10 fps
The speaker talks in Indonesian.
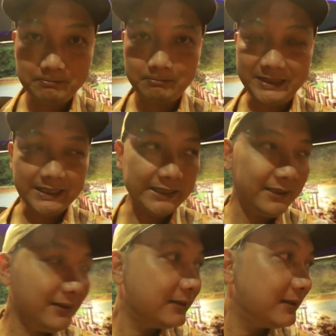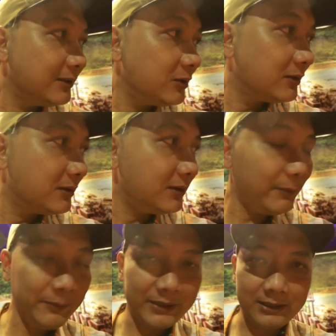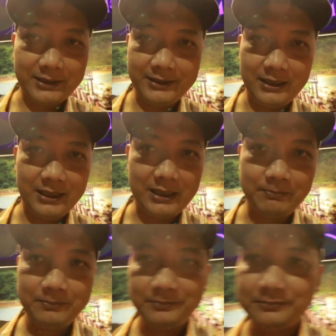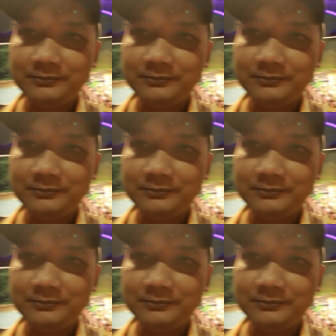mini tapi binatangnya lengkap